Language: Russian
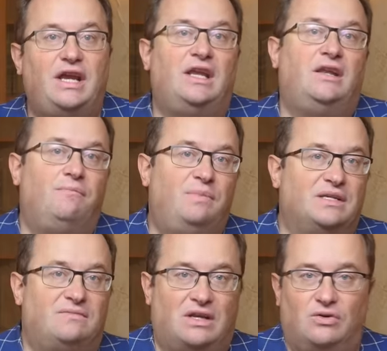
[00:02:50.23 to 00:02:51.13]
или
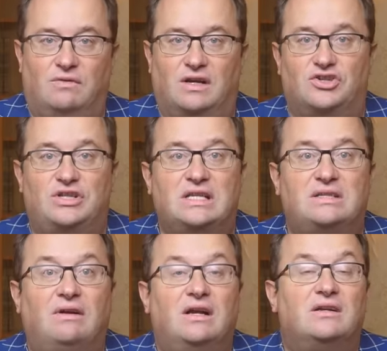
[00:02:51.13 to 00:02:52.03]
без второго
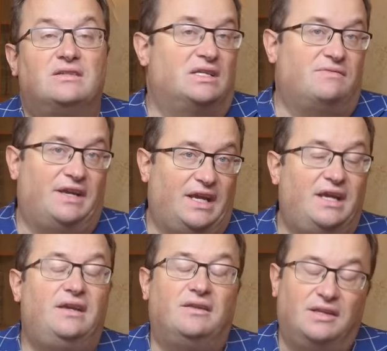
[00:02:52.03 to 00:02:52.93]
гражданства со
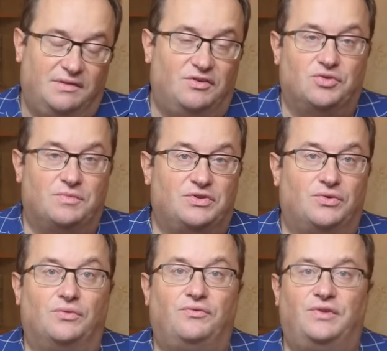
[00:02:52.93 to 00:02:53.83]
своей
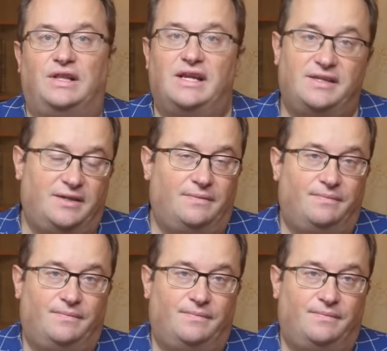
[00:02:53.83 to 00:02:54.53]
недвижимостью в Финляндии?